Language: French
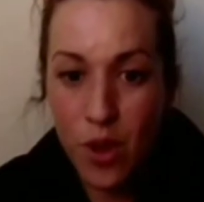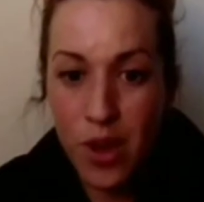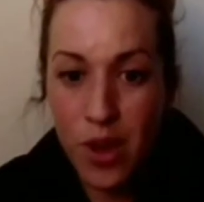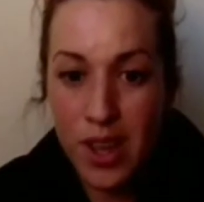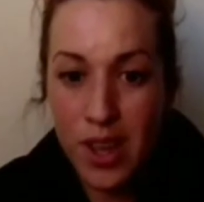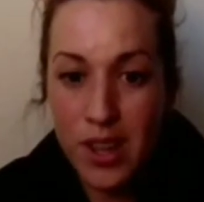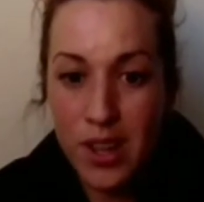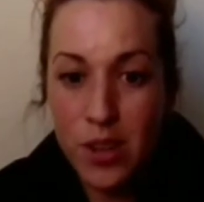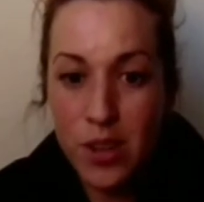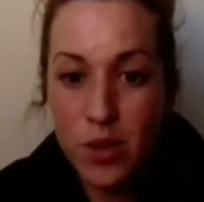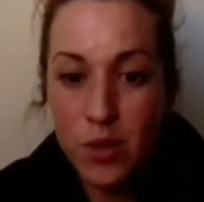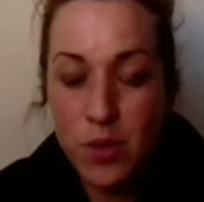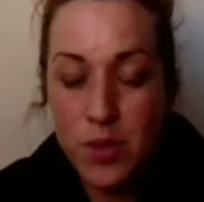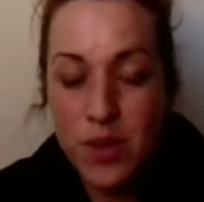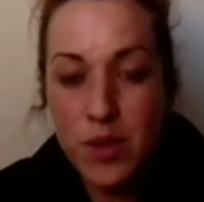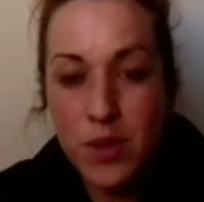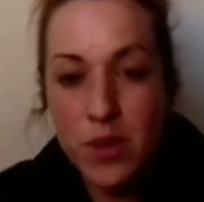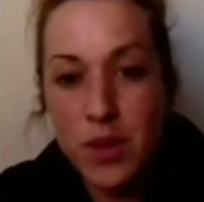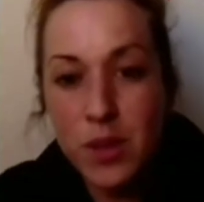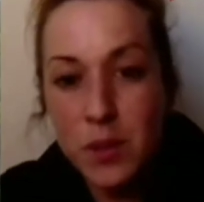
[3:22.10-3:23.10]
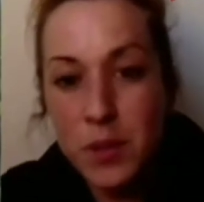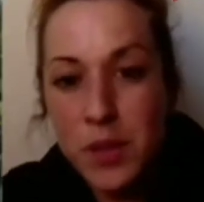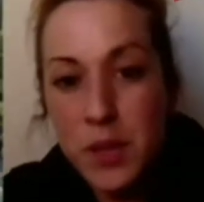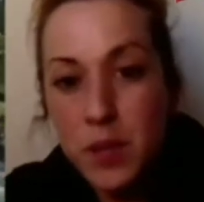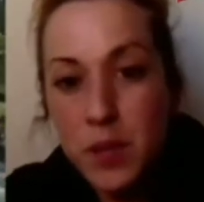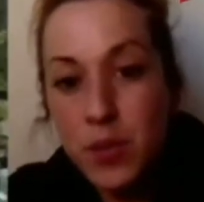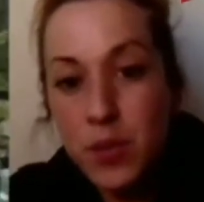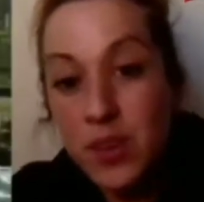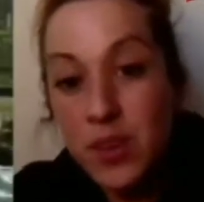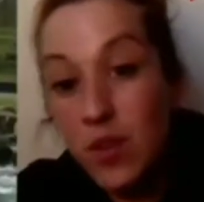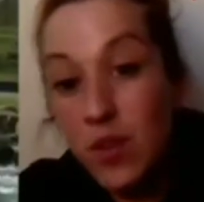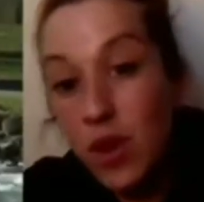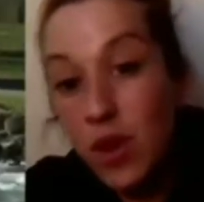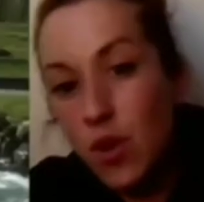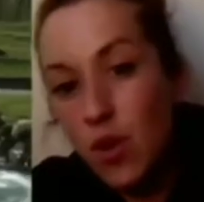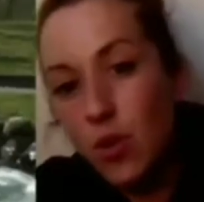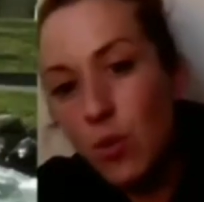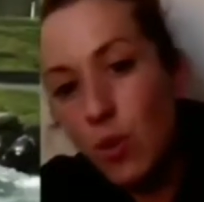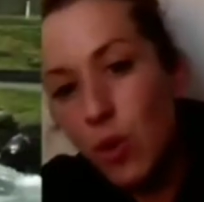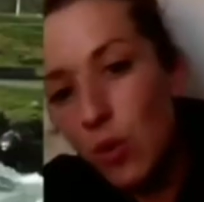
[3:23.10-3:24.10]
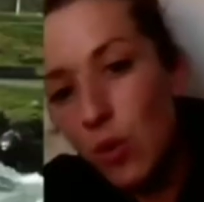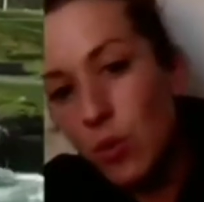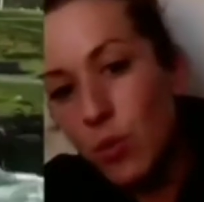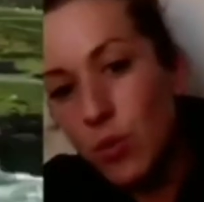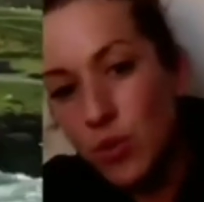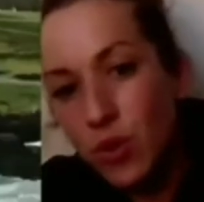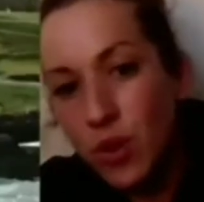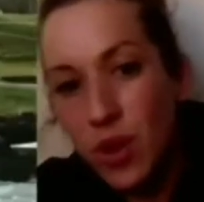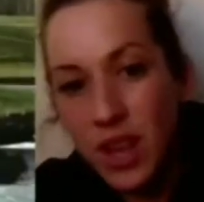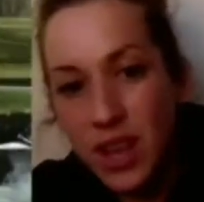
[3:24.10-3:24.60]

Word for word: le comité olympique pour savoir comment on peut s'organiser